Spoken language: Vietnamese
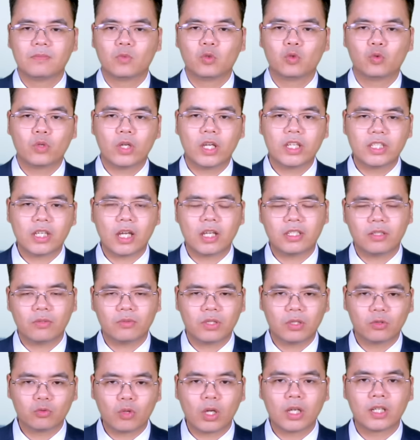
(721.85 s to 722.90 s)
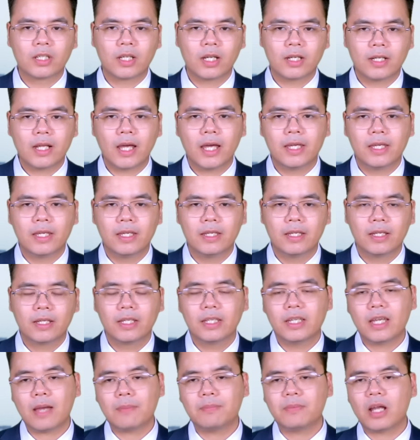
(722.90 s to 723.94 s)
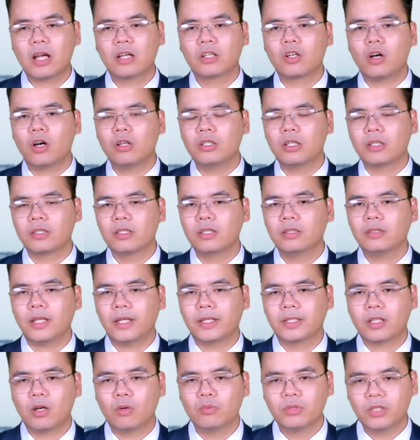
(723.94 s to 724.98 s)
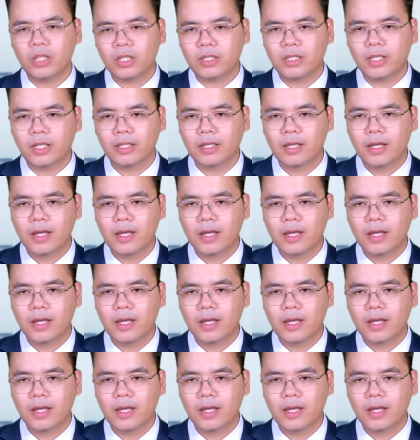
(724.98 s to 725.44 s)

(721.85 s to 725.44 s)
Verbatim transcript: Tuy nhiên trong những tuần gần đây, Kiev đang có được những thành công nhất định